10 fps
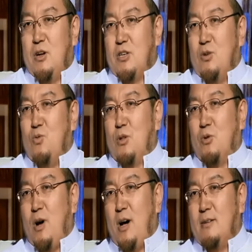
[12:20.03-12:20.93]
成果的
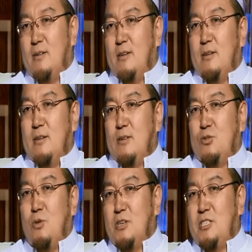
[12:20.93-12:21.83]
话，
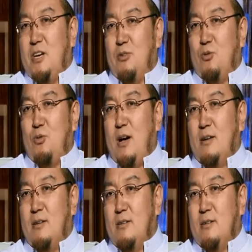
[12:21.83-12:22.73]
如果这样的话，
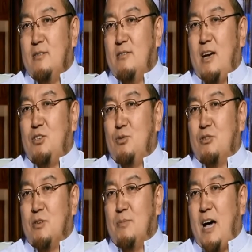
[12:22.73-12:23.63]
那就是
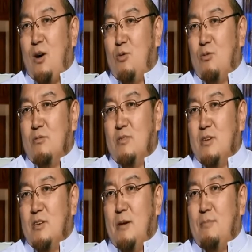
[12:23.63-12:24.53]
什么呢？阿訇
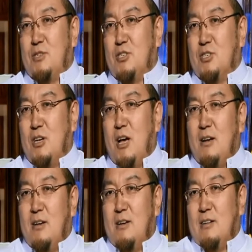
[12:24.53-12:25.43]
也不辞职了，
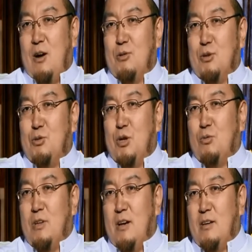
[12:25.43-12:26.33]
然后呢，学东
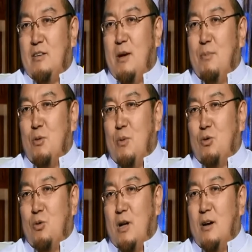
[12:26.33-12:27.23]
呢也没有矛
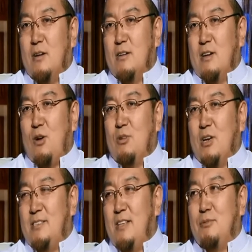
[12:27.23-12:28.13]
盾了，然后
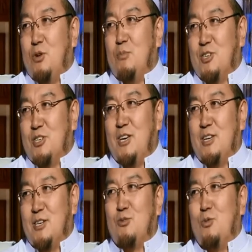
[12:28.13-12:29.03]
呢，s 使 a m 将我们的事业
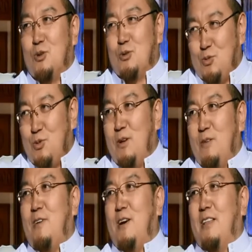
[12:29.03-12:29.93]
在中国就会
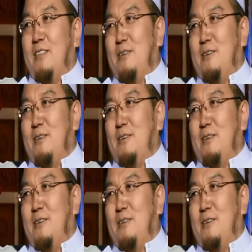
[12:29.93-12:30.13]
发展。